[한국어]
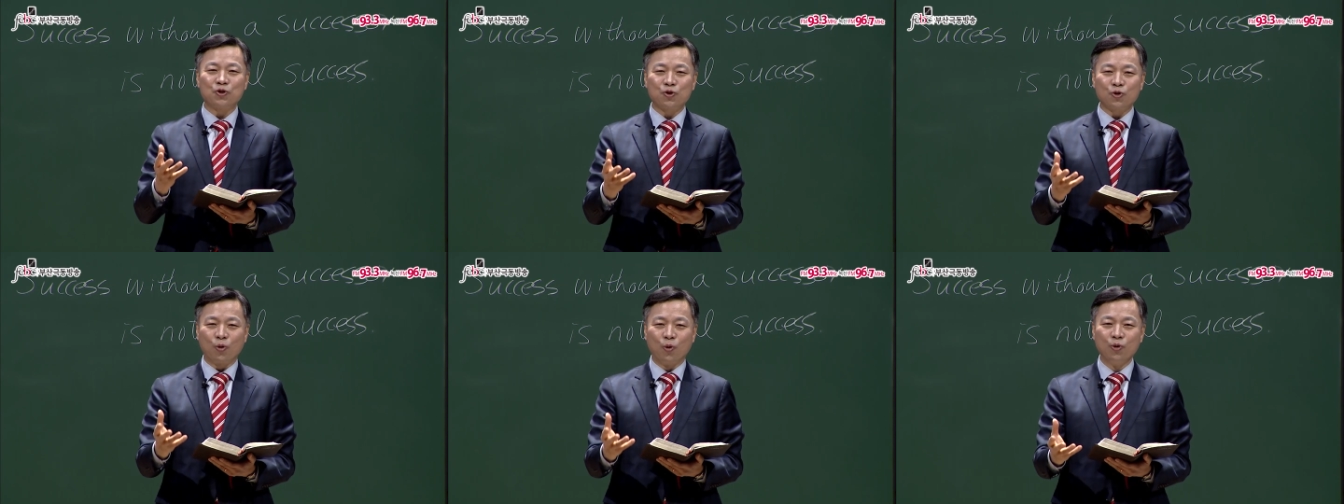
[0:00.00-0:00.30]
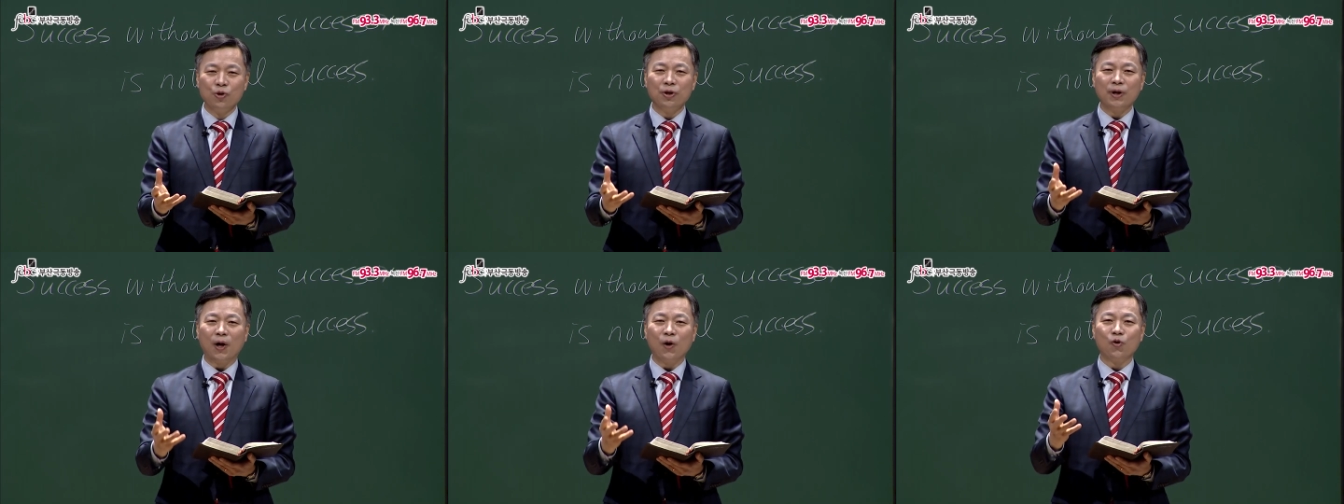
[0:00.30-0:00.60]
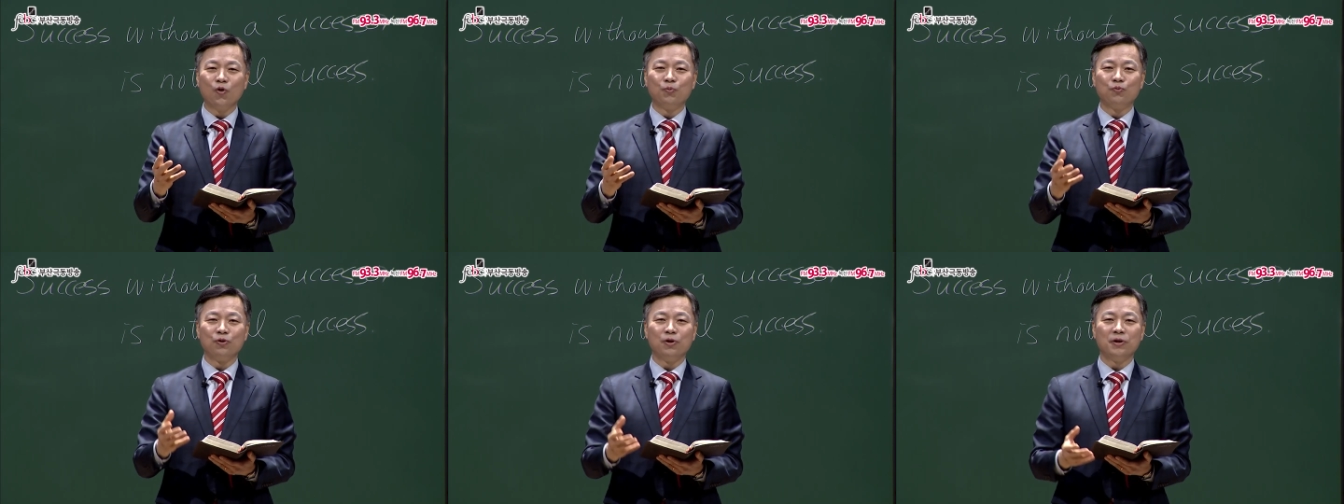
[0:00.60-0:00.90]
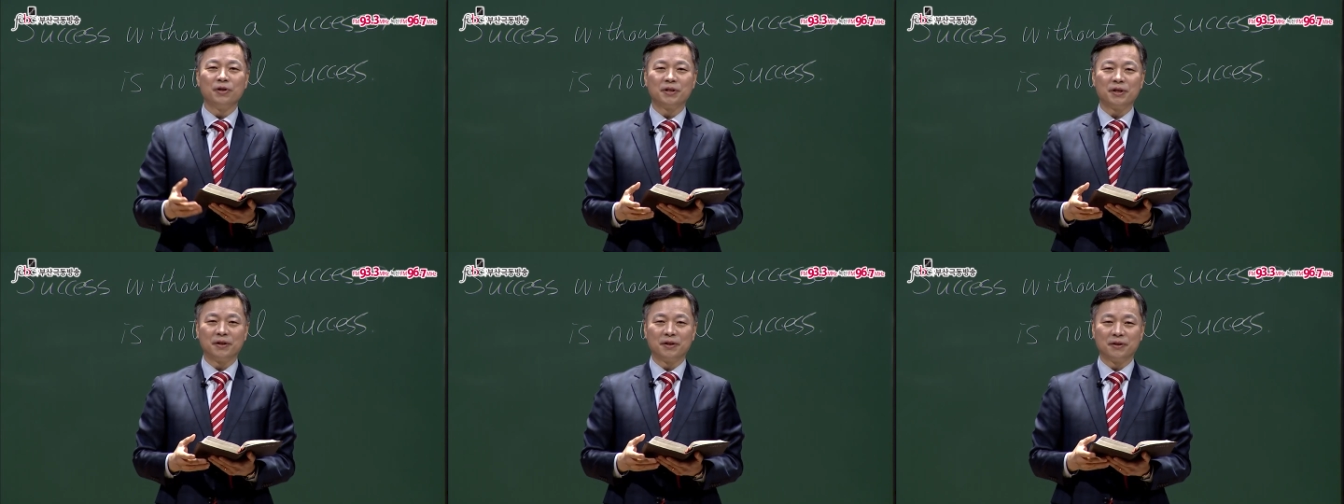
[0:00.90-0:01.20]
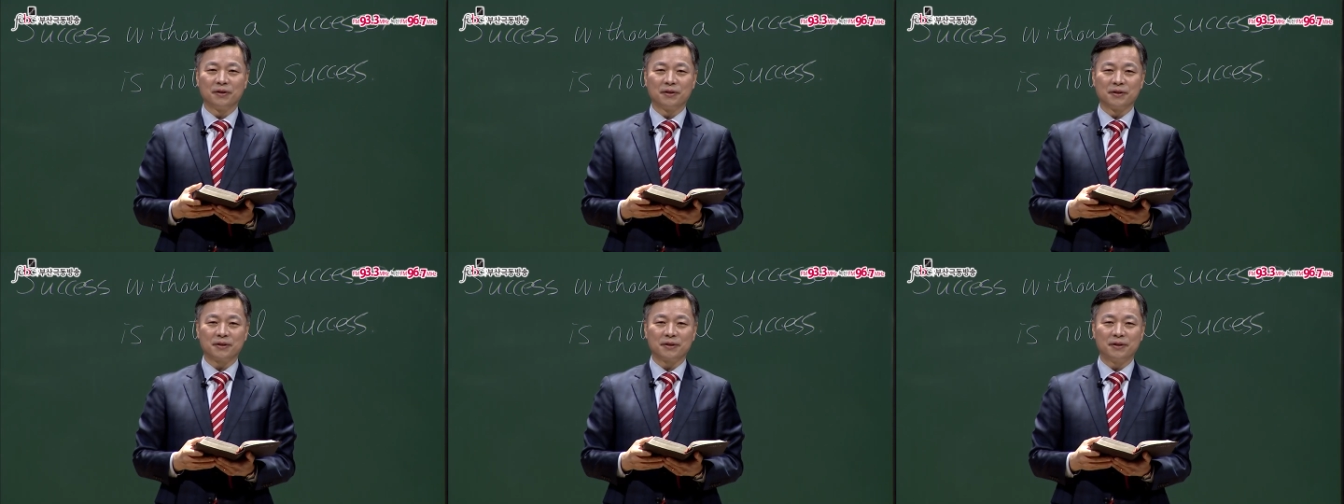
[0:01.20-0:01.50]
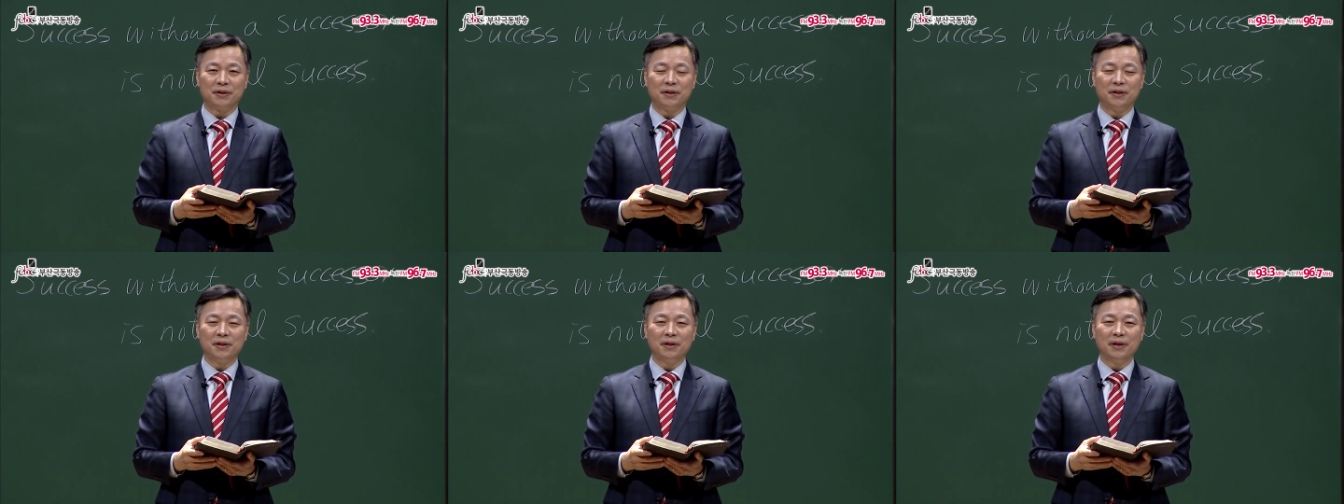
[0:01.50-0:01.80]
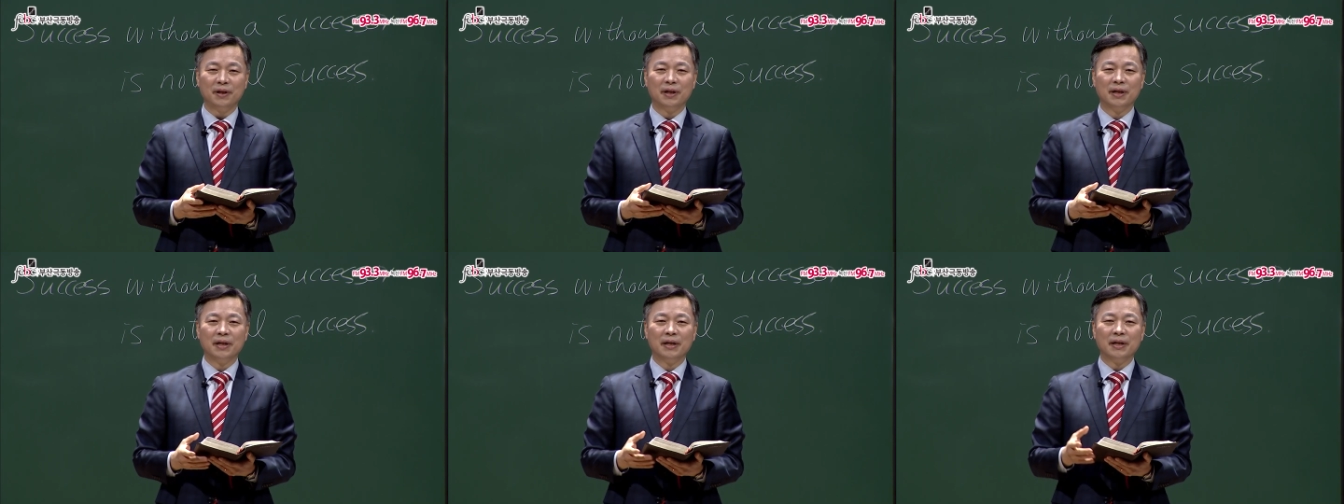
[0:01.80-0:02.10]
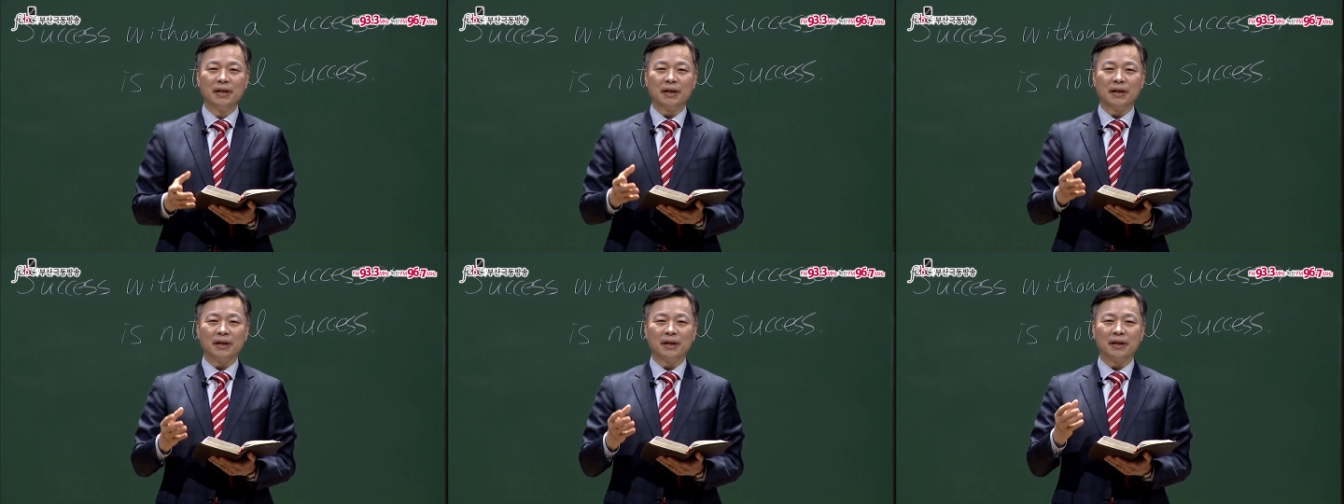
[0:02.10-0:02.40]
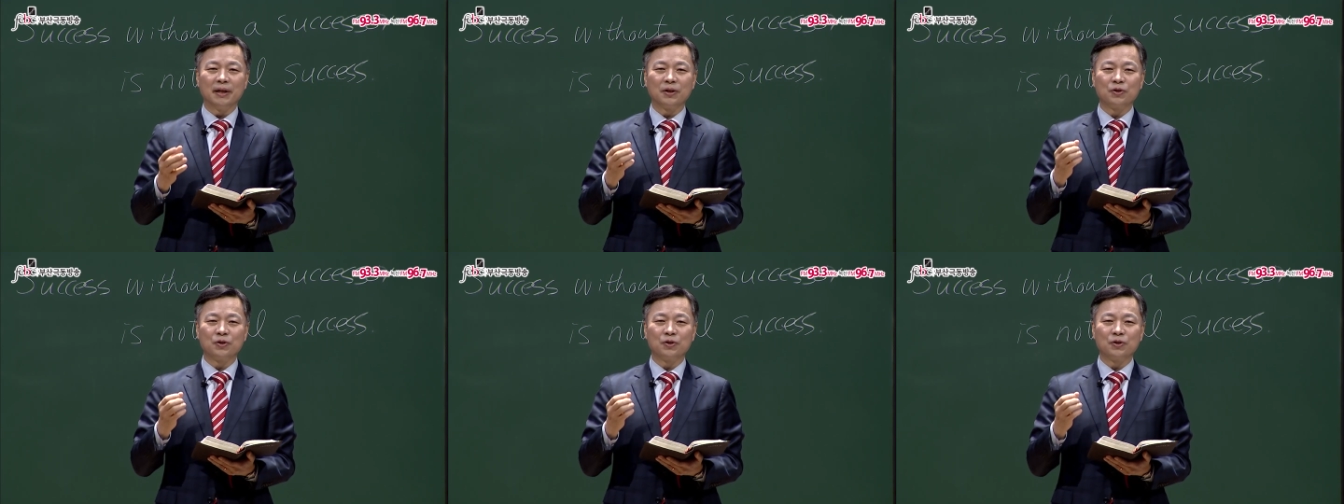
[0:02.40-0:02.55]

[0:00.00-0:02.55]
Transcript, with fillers: 종이라고 불려지는 것을 어,